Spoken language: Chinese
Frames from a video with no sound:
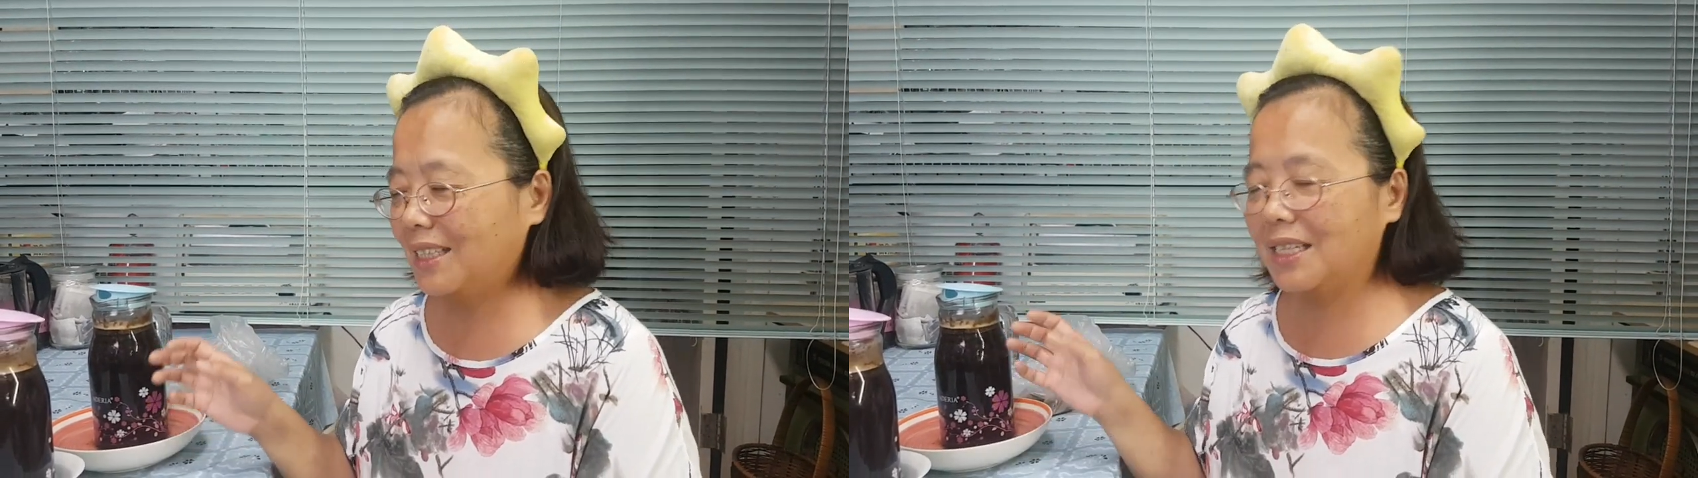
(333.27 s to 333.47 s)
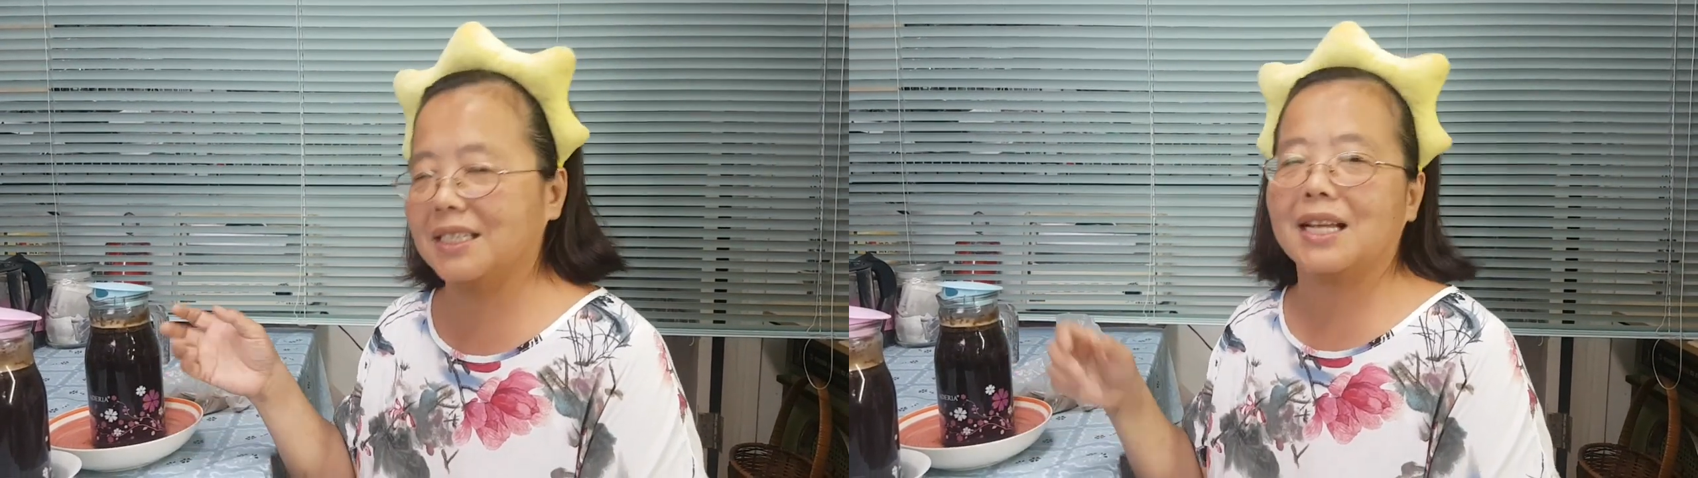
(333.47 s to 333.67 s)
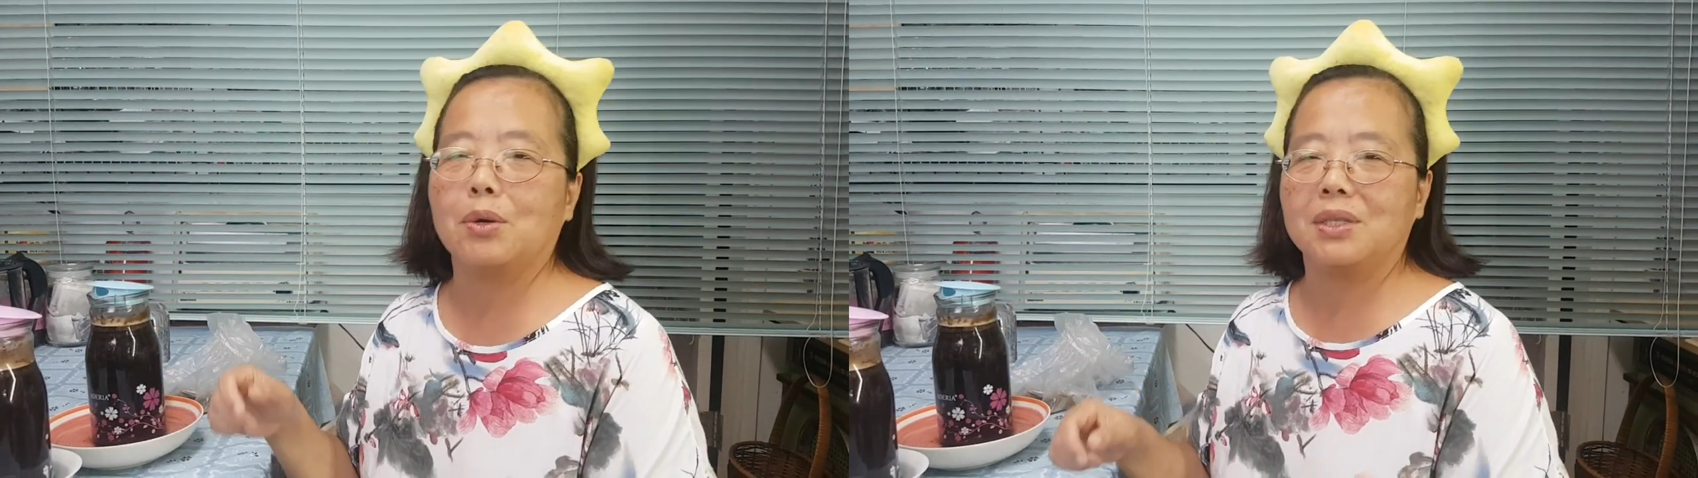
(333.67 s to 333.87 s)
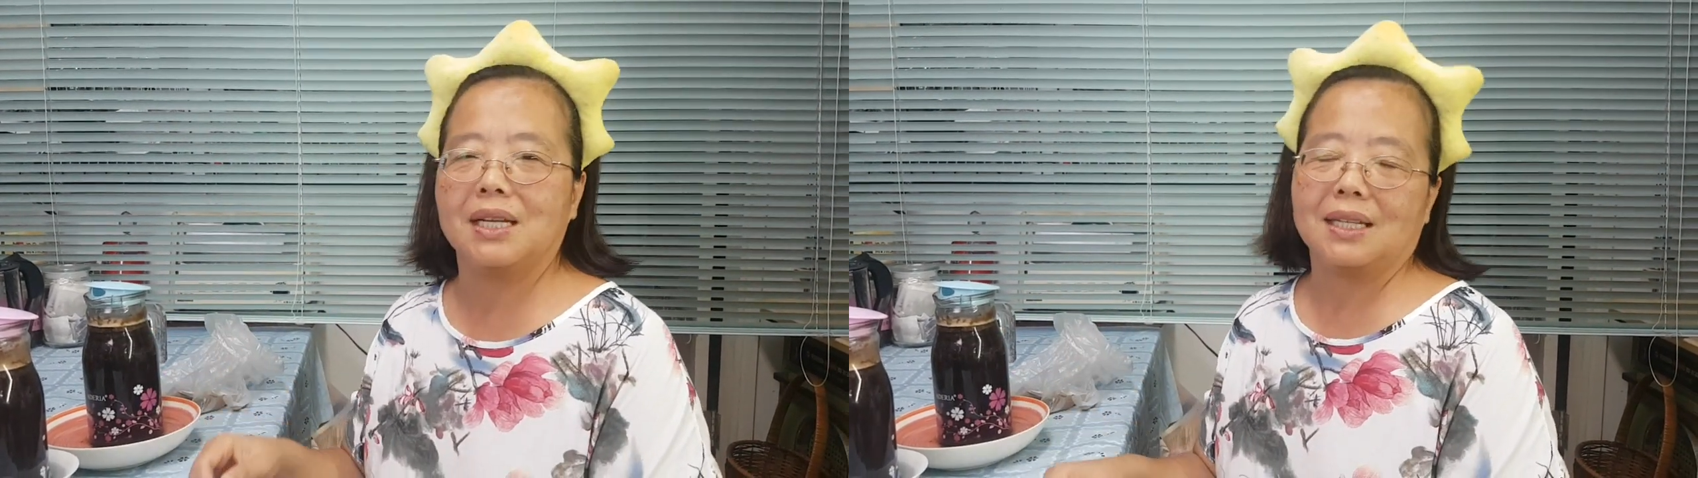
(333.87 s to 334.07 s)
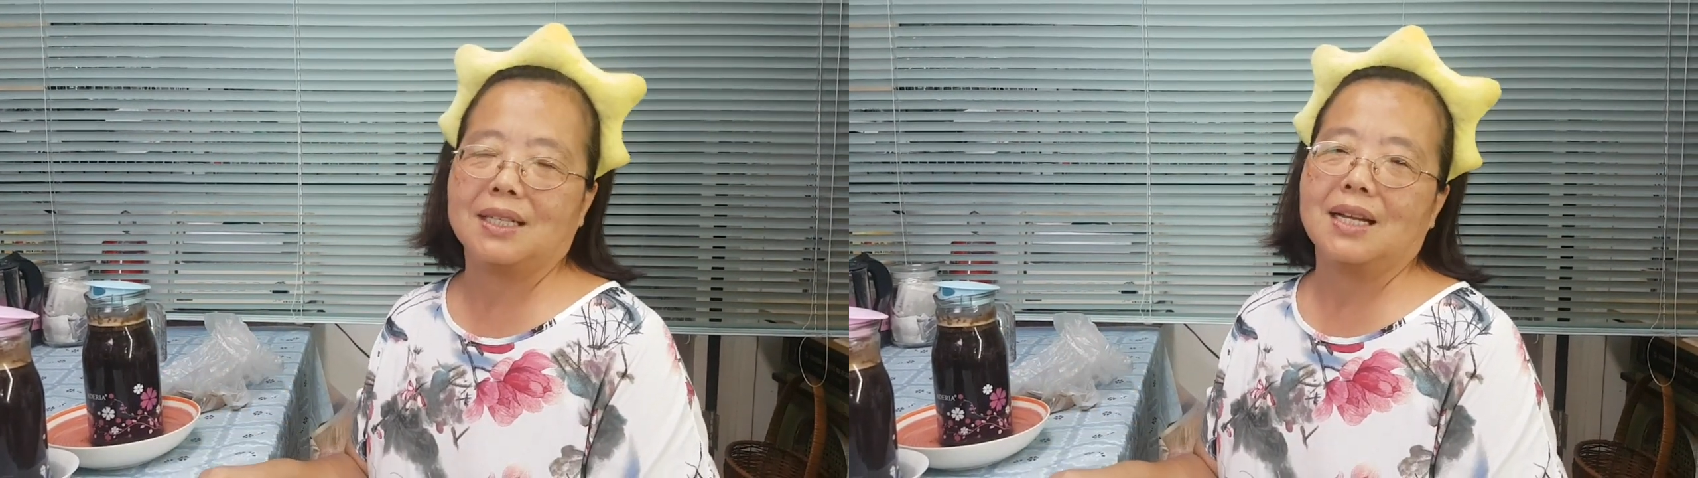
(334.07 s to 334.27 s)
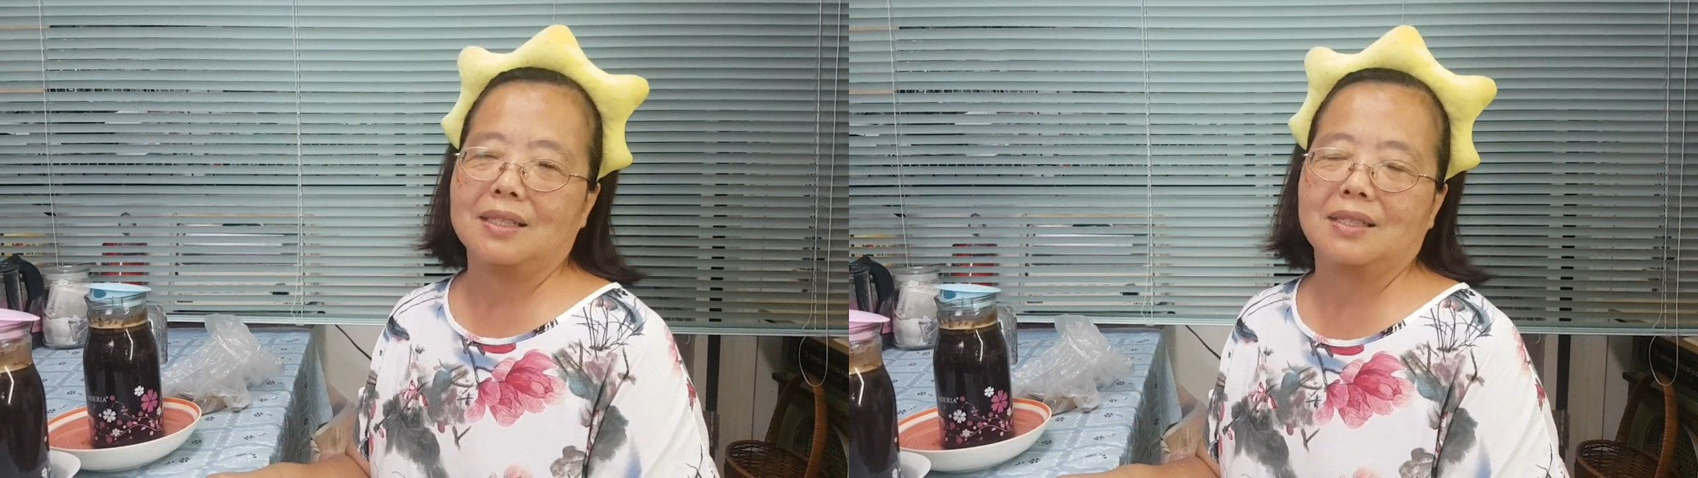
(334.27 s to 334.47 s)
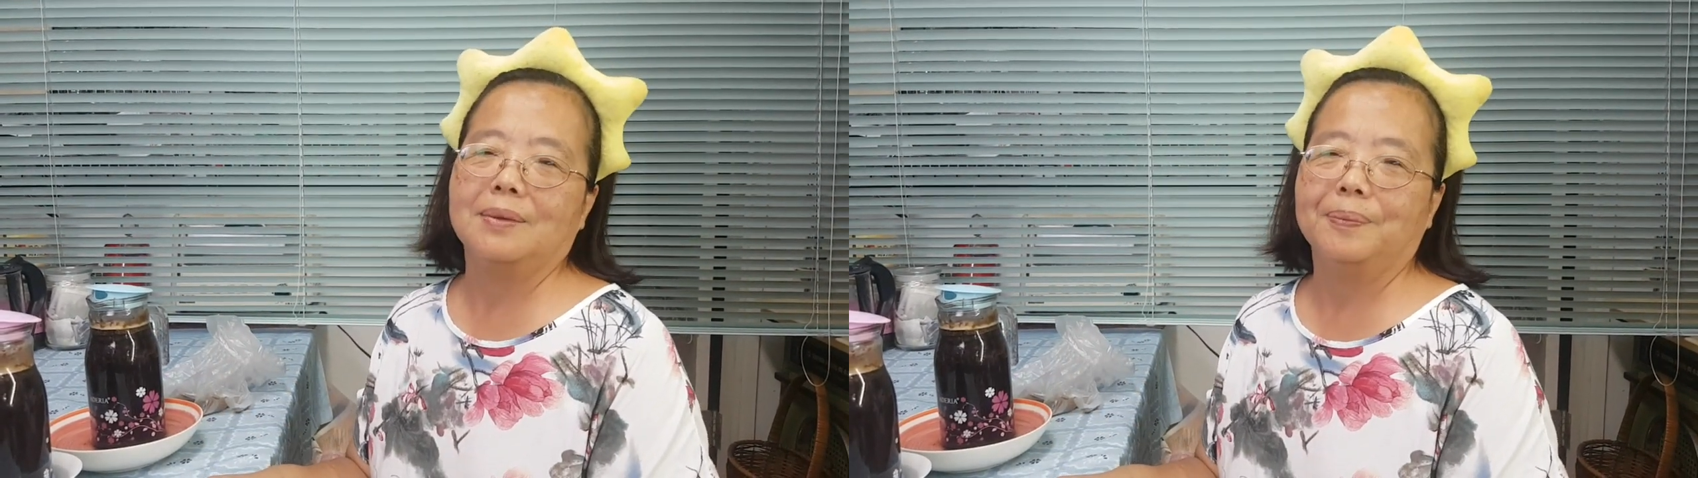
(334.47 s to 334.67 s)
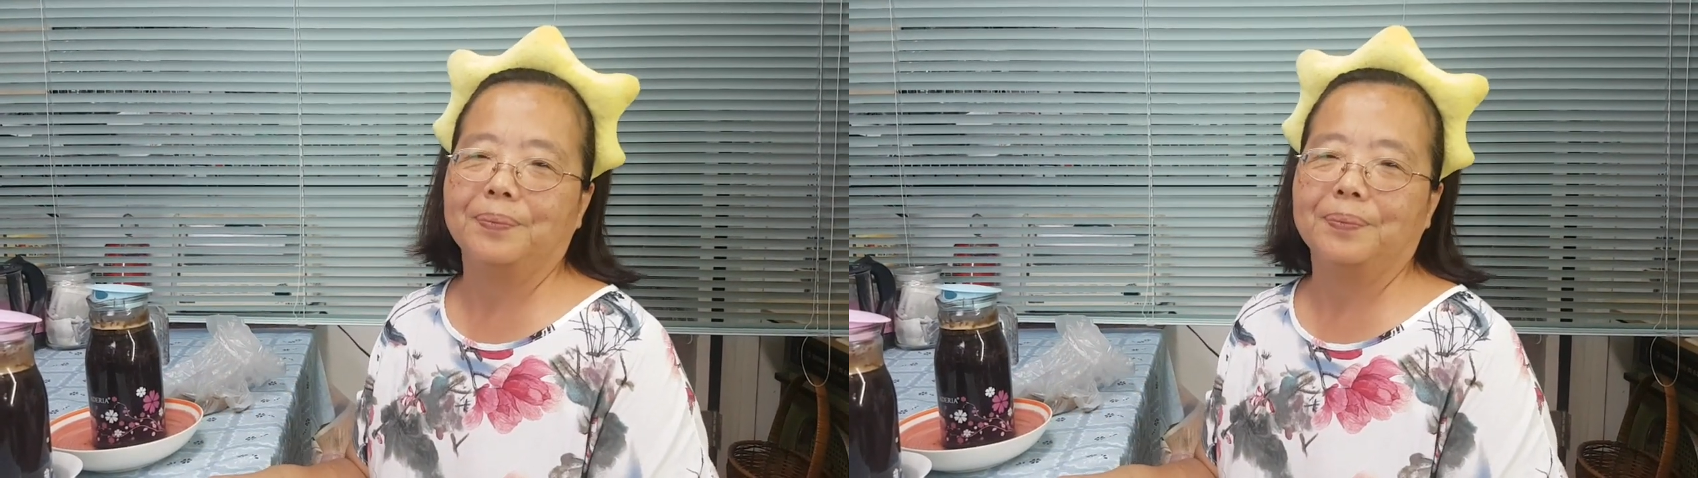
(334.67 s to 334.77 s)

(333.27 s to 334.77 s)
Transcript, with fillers: 介绍一下这样子。